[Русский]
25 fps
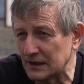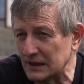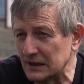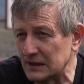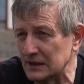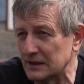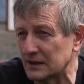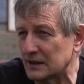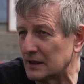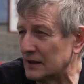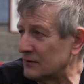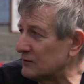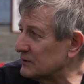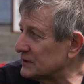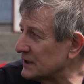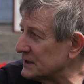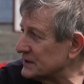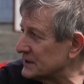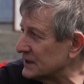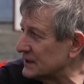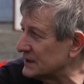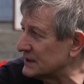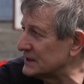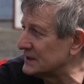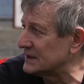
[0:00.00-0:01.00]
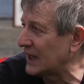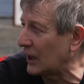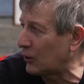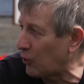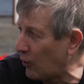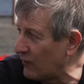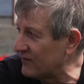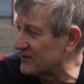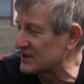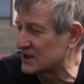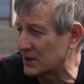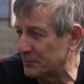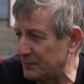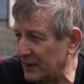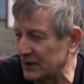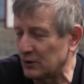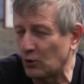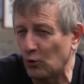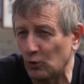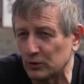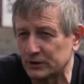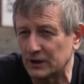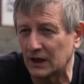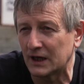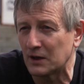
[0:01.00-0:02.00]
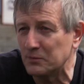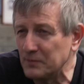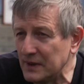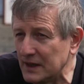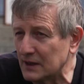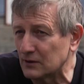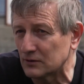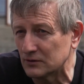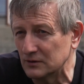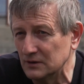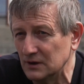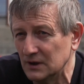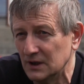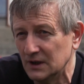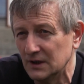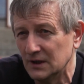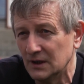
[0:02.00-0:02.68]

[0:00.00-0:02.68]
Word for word: Гитлера, вот этих, такого же подхода к миру.